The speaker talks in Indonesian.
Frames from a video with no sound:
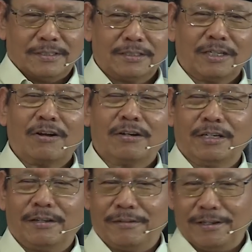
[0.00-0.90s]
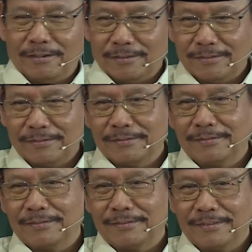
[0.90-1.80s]
Nah, teko Dewi yo.
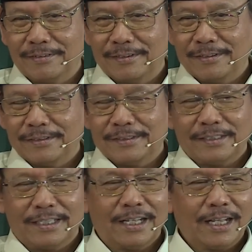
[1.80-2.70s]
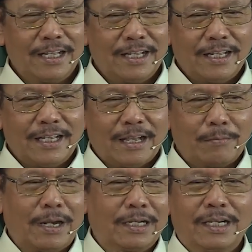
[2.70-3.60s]
Ya ta?
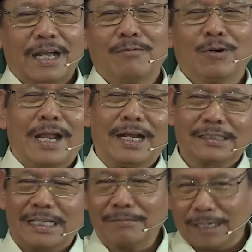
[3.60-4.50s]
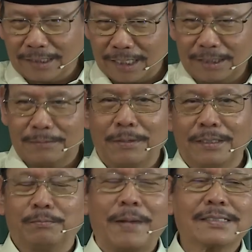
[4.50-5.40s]
Apalagi kamu orang Islam datang di
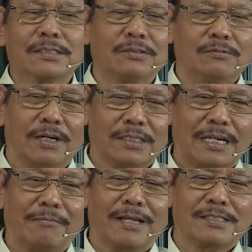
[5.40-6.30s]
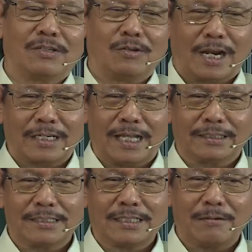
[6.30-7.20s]
tempat pas no, wong Islam ngaji Quran
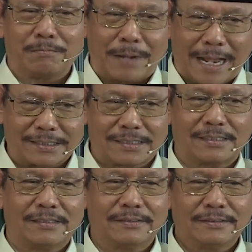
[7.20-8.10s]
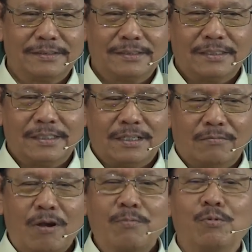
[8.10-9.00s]
hadis kan pas.
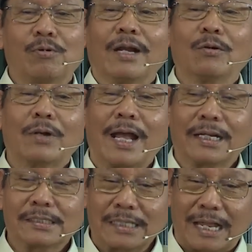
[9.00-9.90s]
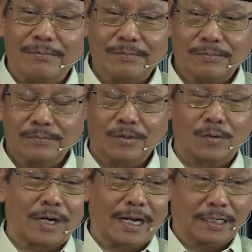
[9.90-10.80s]
Wong bukan orang Islam,
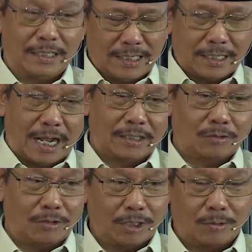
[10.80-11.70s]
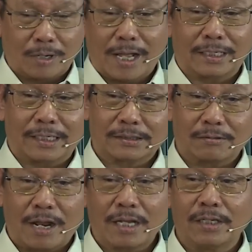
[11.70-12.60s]
orang Katolik, orang Kristen,
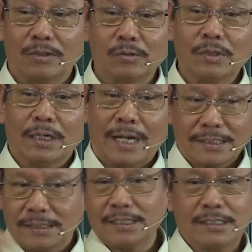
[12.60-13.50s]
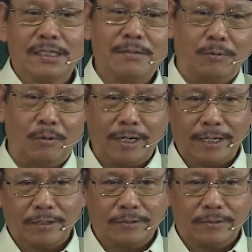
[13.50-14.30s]
orang Hindu, ngaji di sini boleh